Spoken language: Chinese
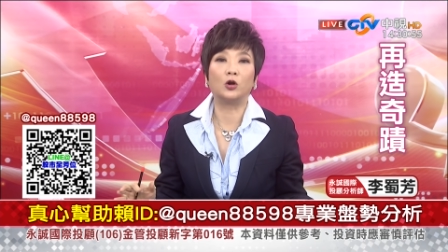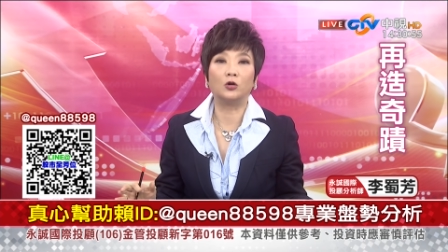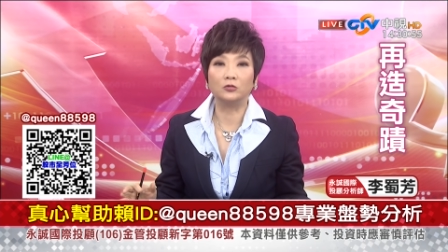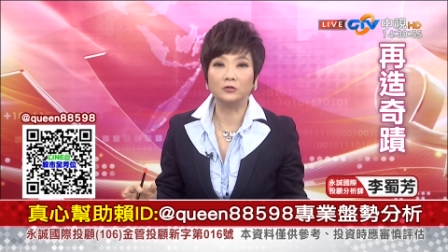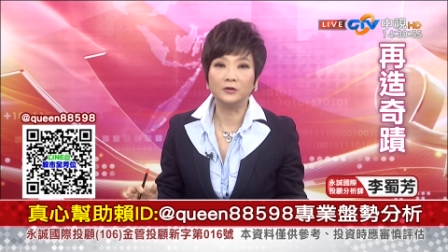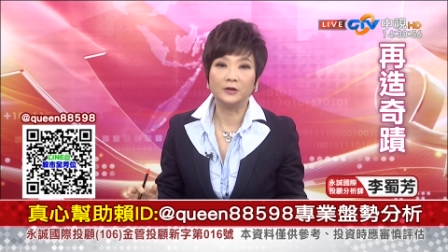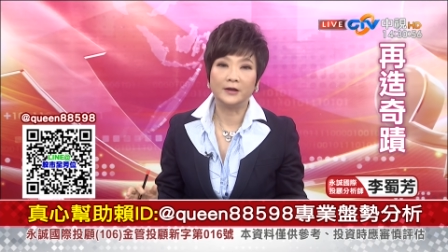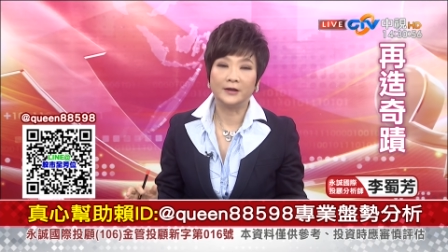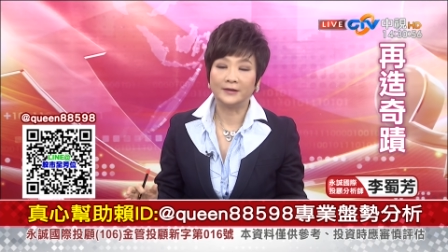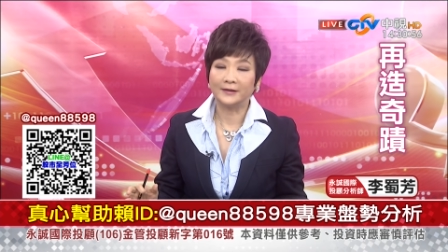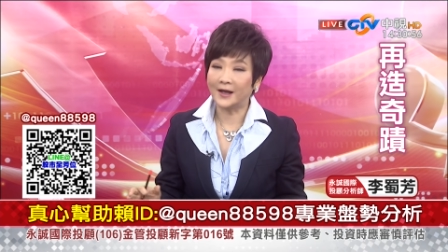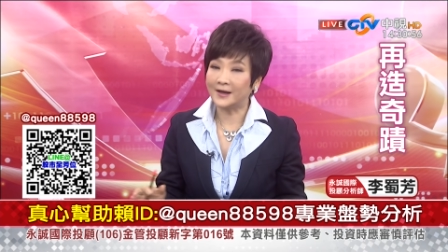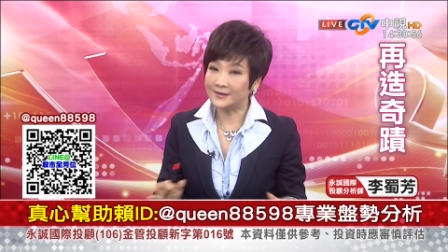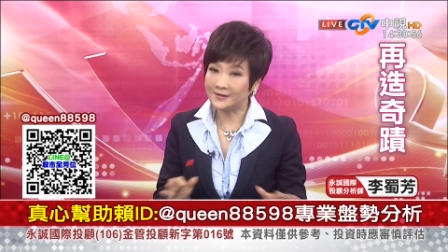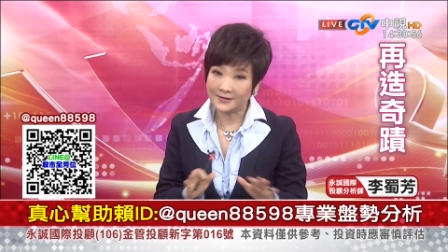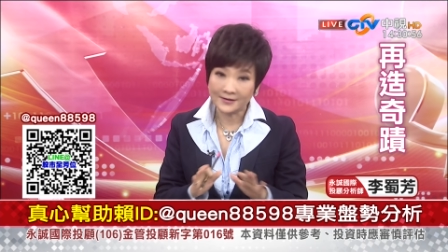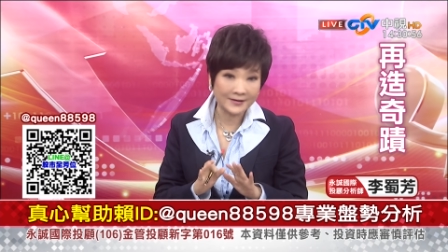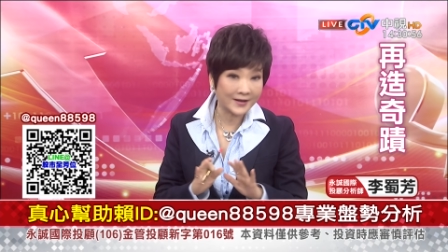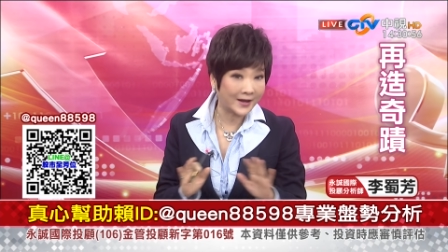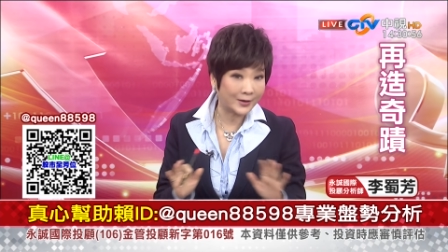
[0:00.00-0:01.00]
攻，它
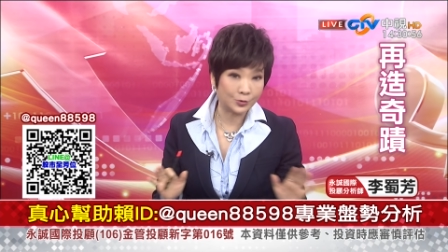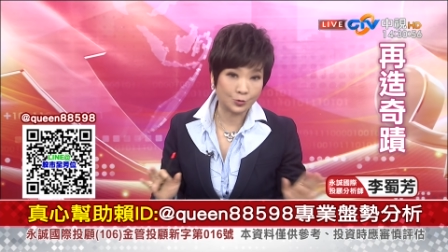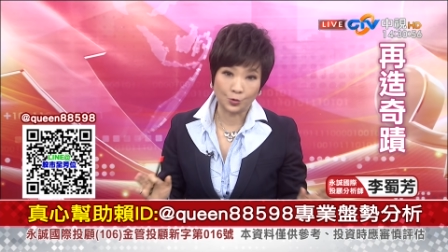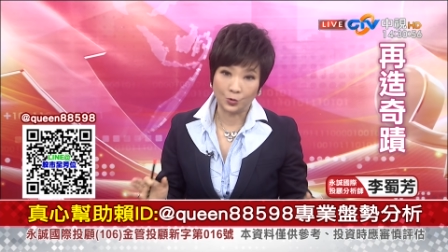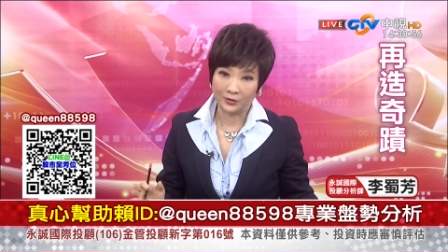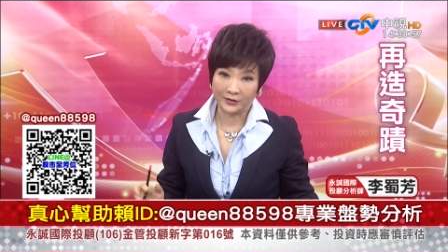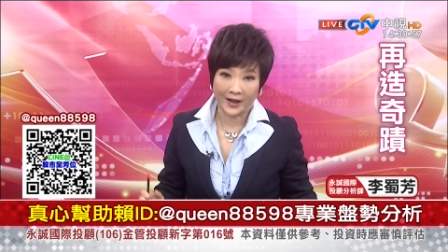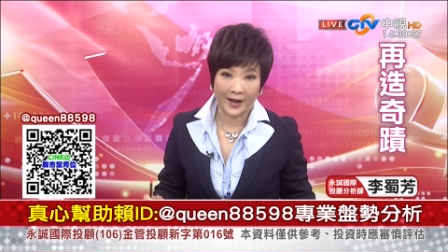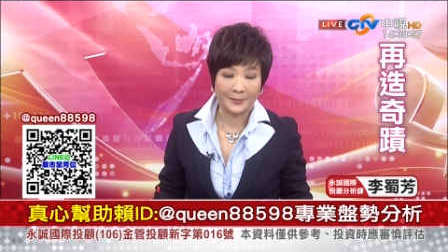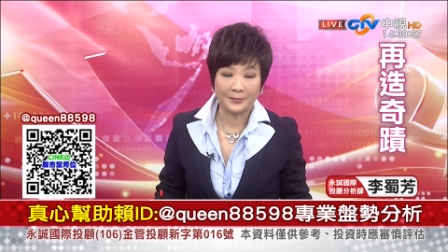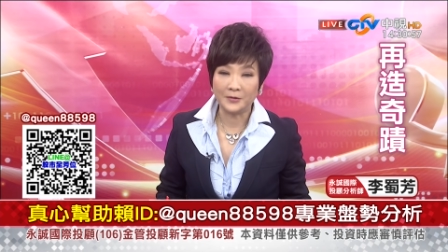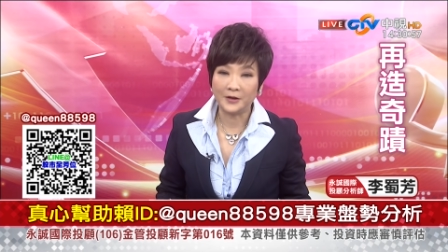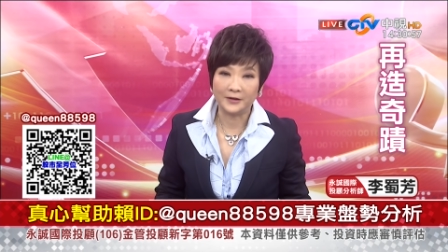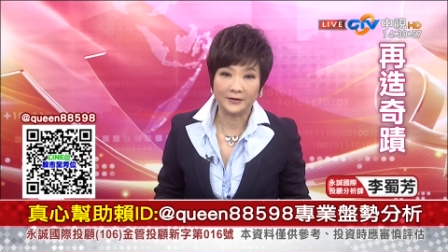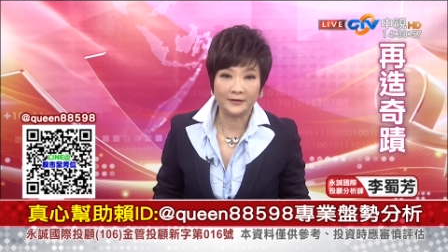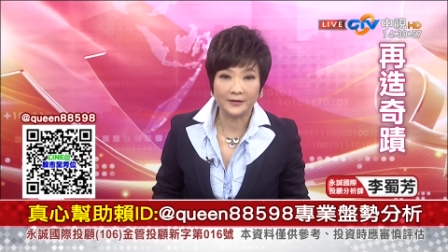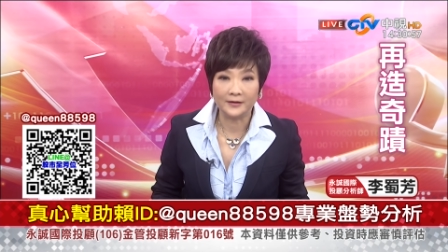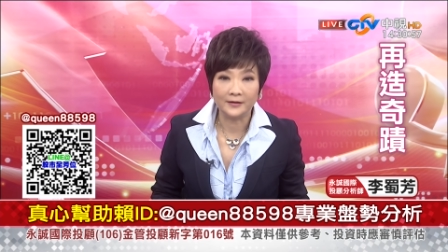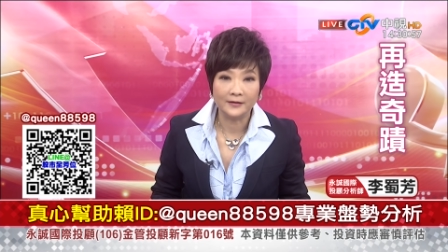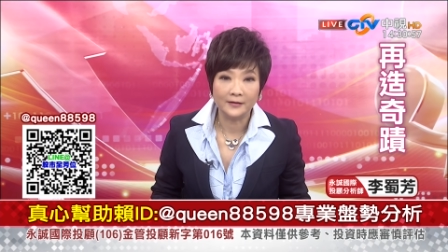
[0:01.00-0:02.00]
是在所难
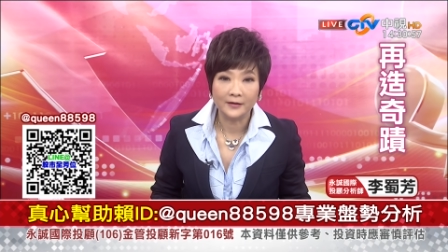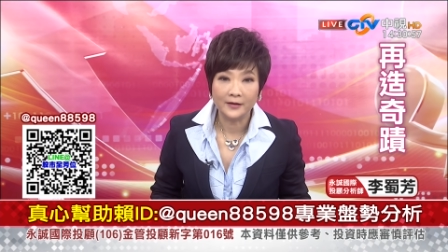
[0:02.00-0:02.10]
免的。